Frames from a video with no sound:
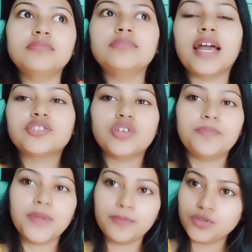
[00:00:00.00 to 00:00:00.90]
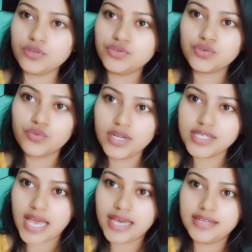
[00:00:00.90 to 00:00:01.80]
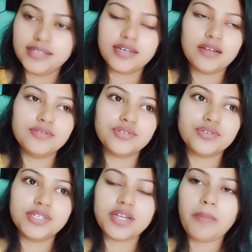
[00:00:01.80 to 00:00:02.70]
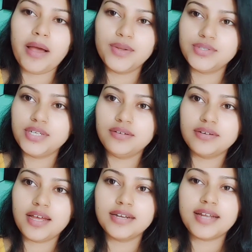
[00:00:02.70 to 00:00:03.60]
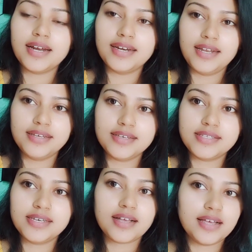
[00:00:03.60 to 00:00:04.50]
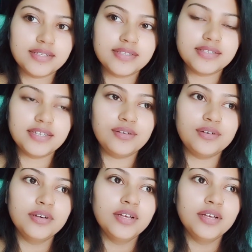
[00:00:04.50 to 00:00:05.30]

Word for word: এক সপ্তাহের মতন স্কুলে যাইনি কারণ শরীরটা ভালো ছিল না ঠান্ডা লেগেছে কাজ ছিল